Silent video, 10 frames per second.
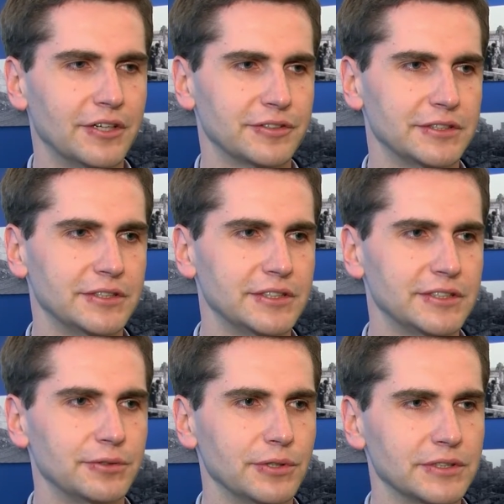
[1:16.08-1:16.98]
wtedy
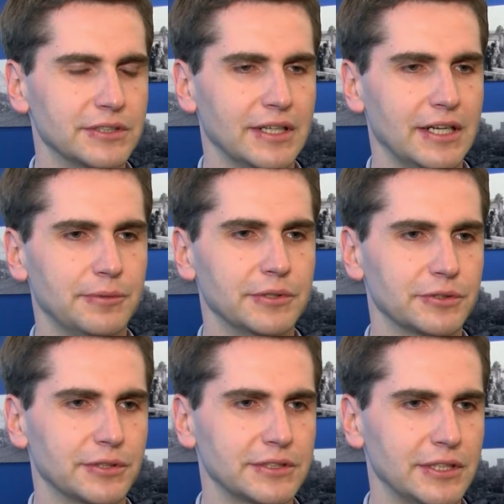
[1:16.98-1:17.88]
decydujący element,
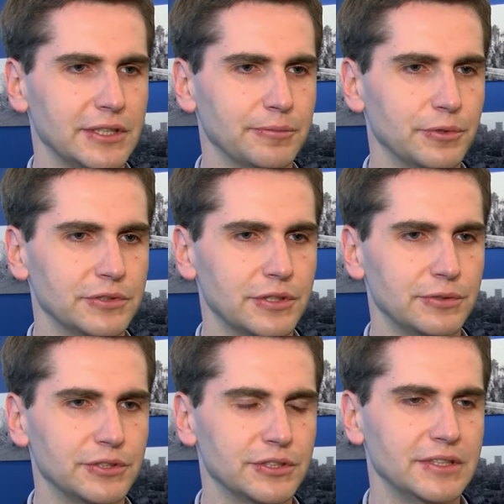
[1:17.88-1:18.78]
który zdaniem młodych
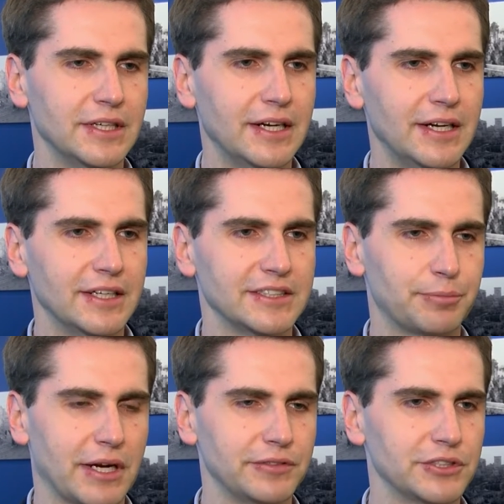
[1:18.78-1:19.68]
ludzi
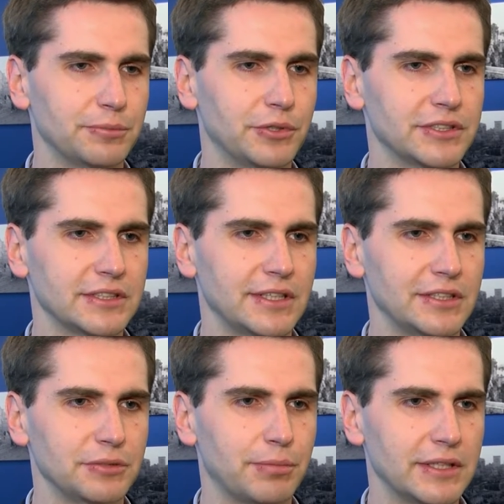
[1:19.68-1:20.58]
sprawia, że można
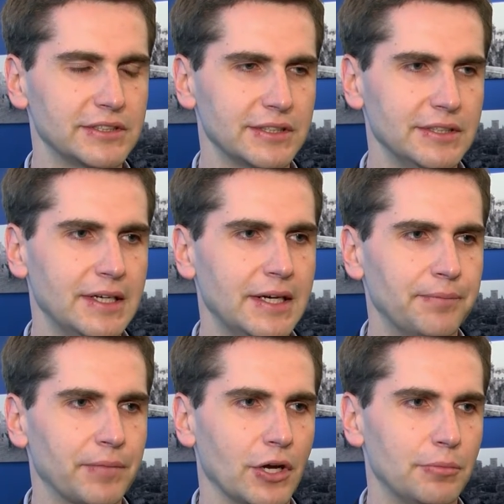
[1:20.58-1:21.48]
znaleźć pracę.
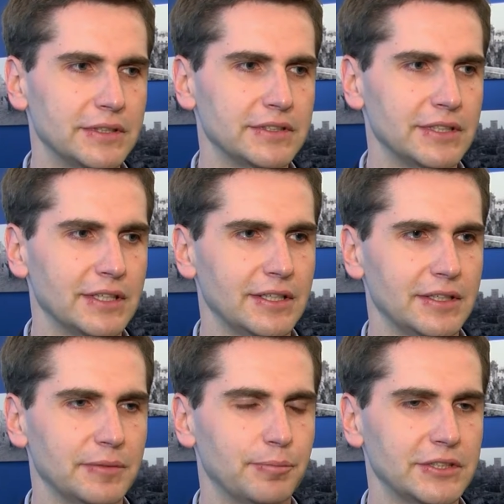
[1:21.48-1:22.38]

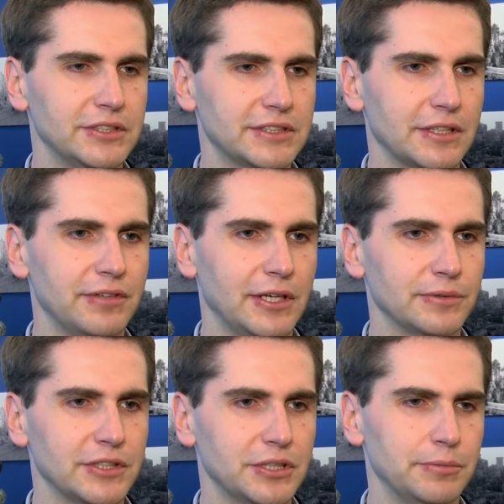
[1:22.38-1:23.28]
Obecnie bardziej stawiają
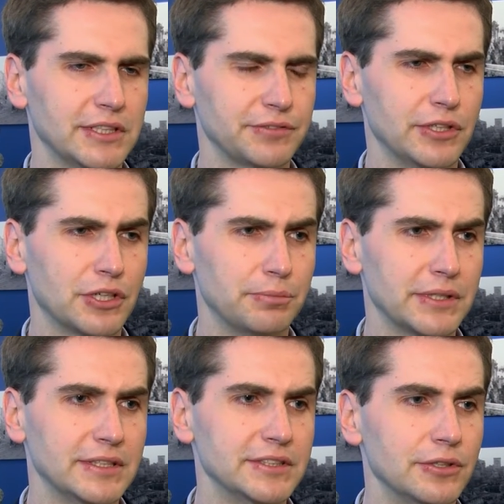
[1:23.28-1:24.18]
na siebie, na swoje
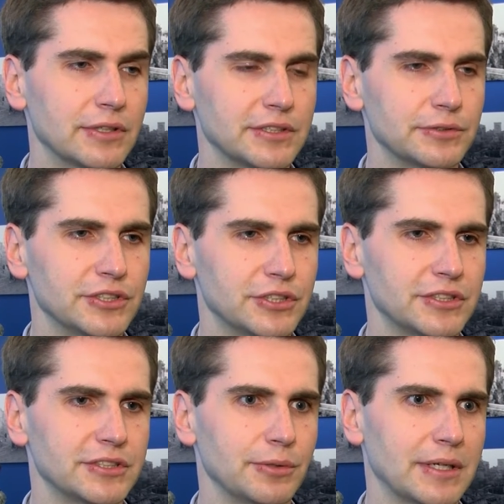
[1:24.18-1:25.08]
kompetencje i okazuje się,
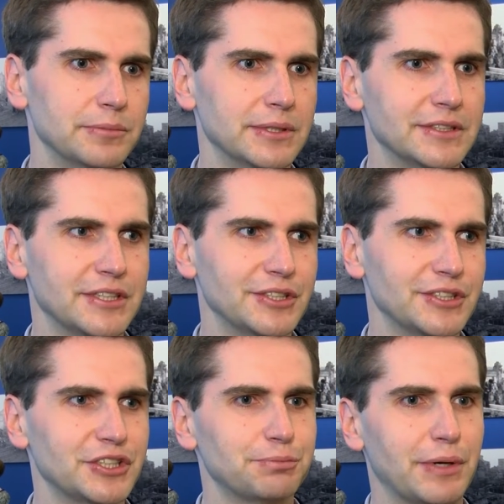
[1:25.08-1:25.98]
że są jakby te,
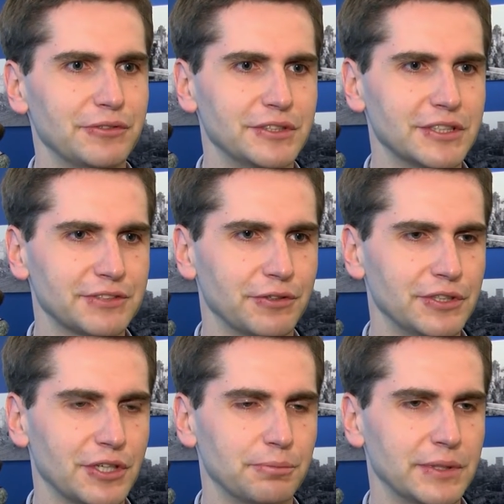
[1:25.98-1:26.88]
też pewni tych
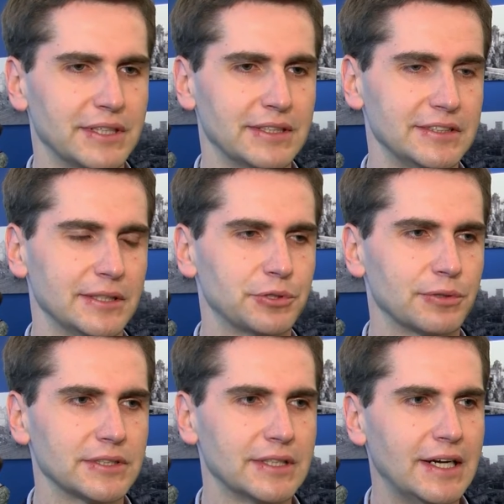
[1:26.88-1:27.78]
swoich kompetencji, na
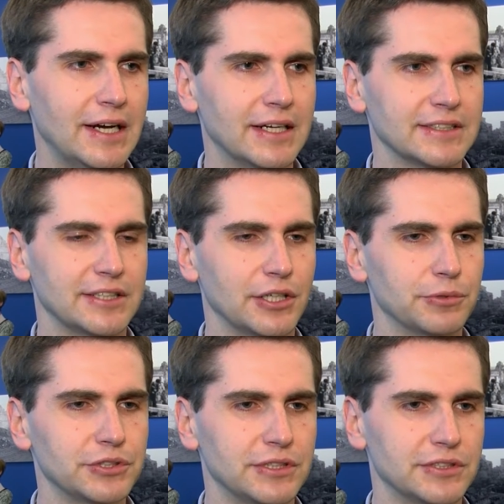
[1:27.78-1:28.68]
przykład
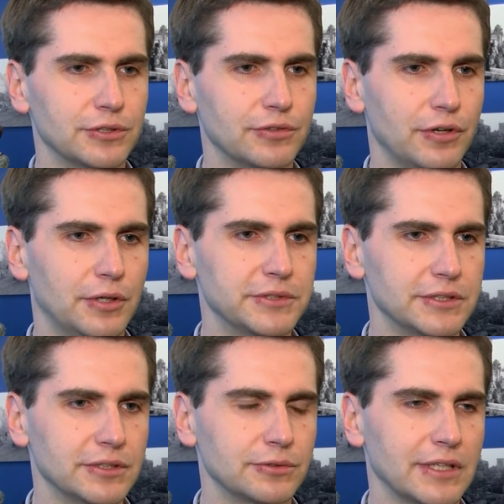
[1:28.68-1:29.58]
znajomość języków
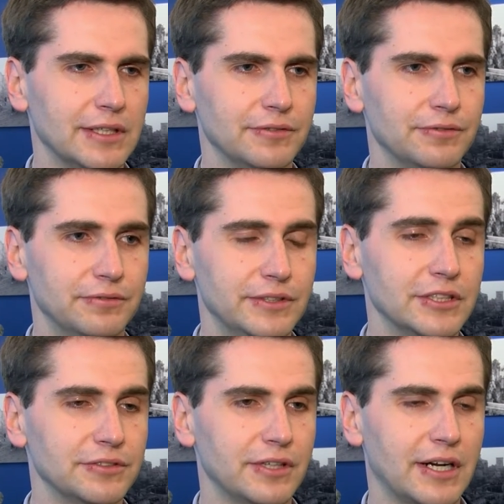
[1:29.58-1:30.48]
obcych. Tutaj
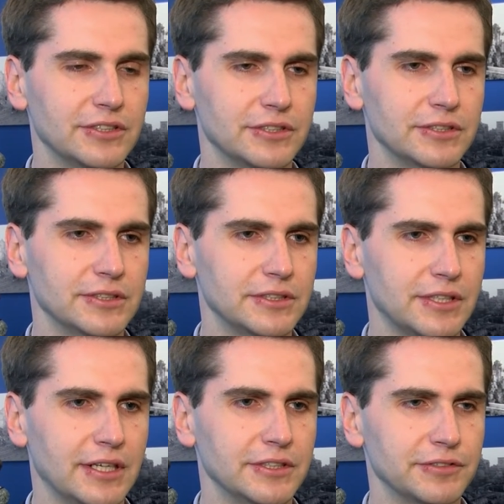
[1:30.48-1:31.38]
widać wyraźny
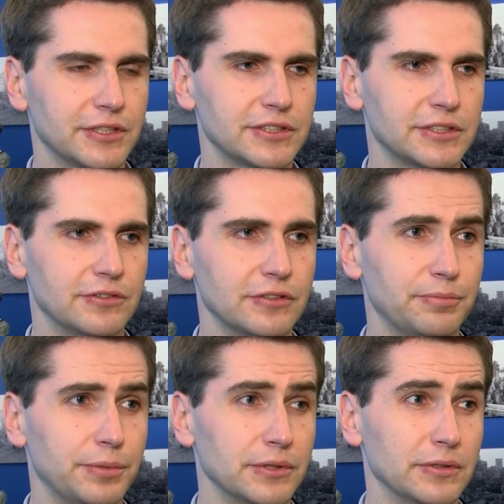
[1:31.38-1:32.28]
trend wzrostowy w,
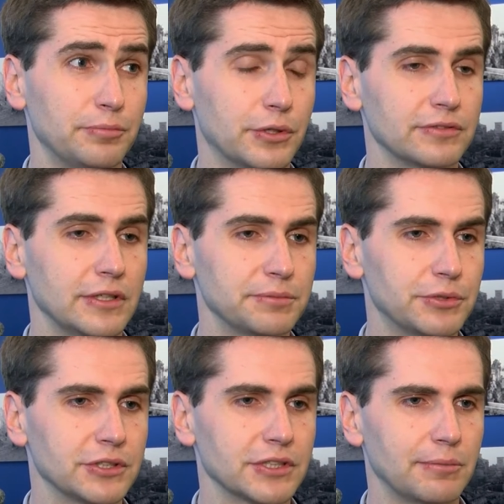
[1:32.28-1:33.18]
w porównaniu z
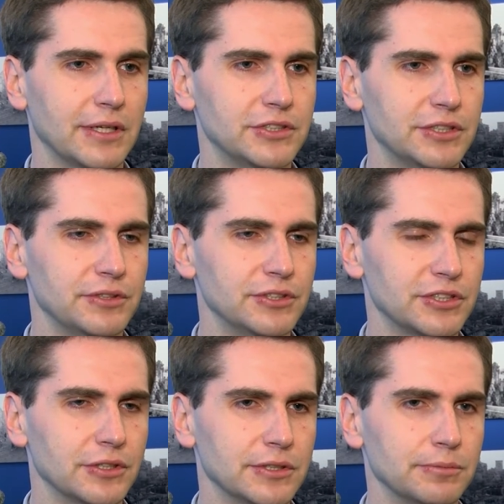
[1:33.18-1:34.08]
początkiem lat
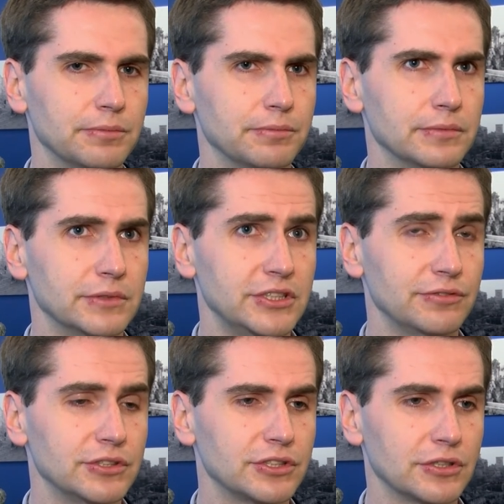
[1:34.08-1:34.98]
90.
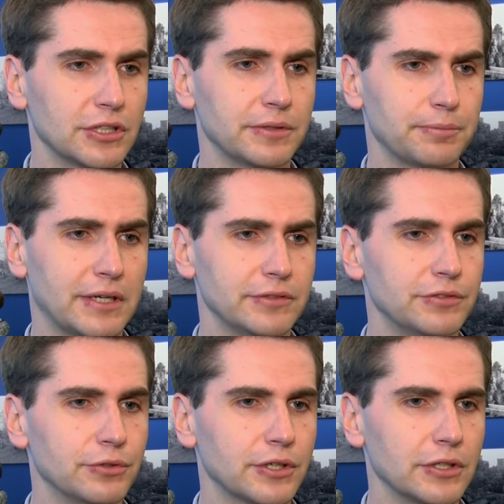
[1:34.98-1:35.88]
90 prawie
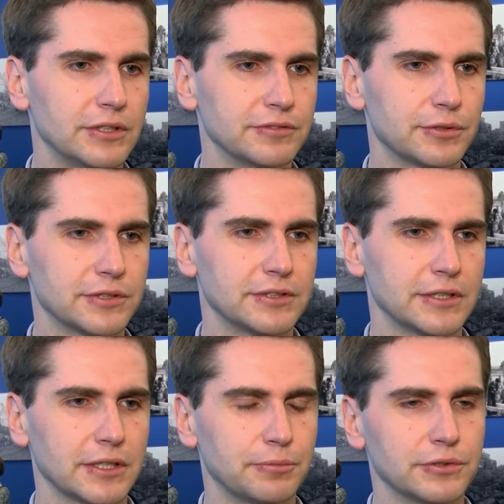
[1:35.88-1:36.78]
dwukrotnie wzrósł
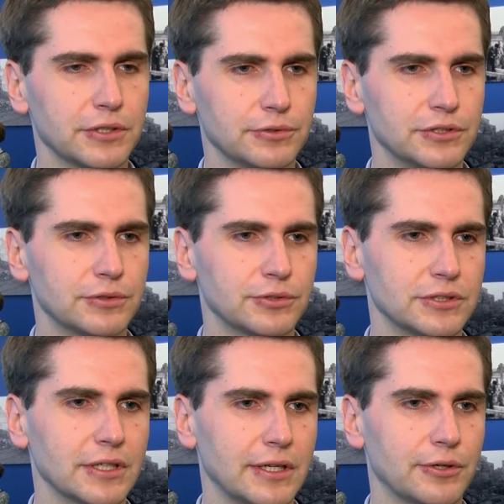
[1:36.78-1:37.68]
odsetek młodych ludzi, którzy
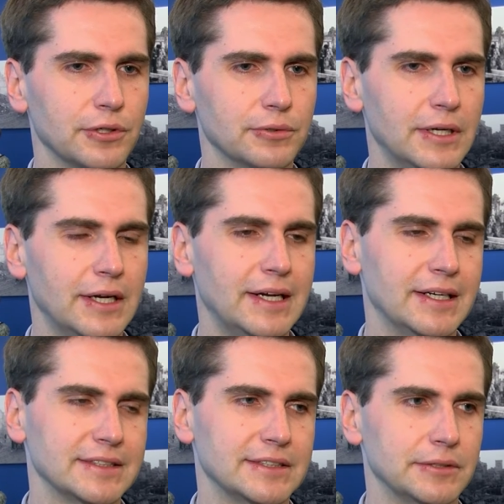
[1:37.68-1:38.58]
deklarują
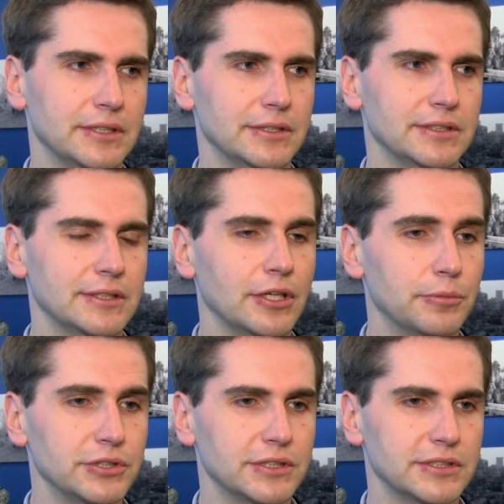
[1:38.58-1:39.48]
e,
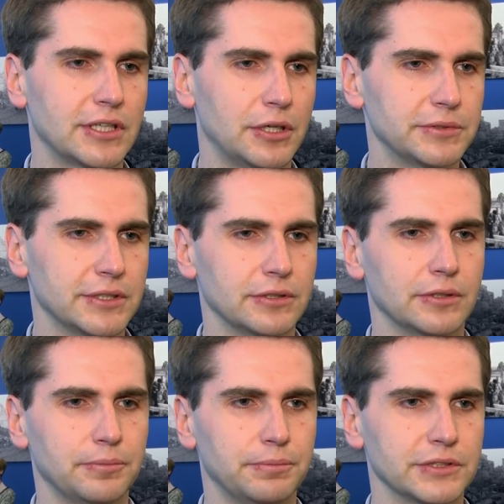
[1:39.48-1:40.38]
znajomość języka
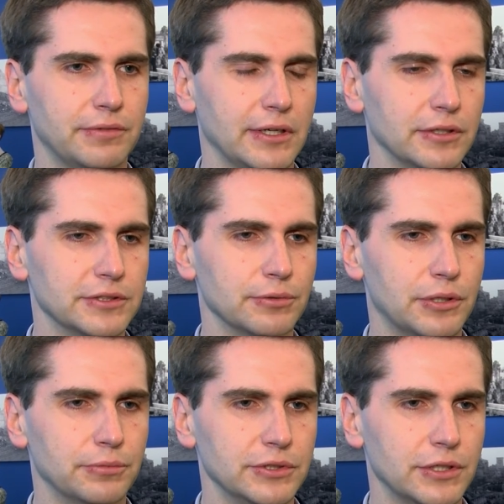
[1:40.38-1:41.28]
obcego, pozwalającą
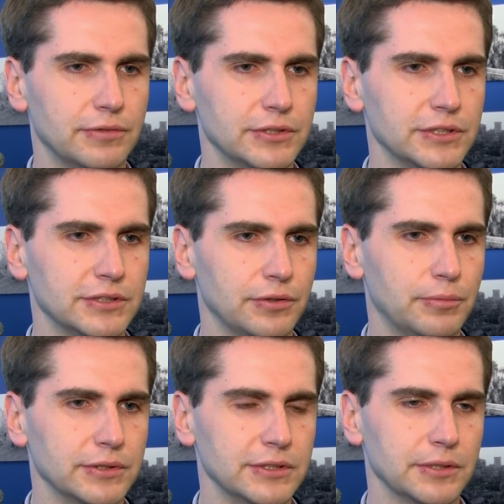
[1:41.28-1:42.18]
komunikować się
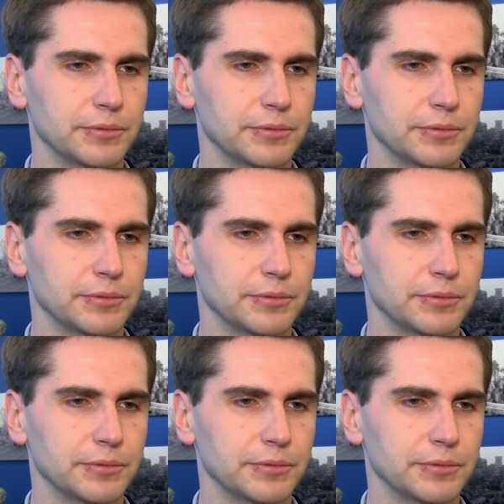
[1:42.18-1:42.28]
swobodnie z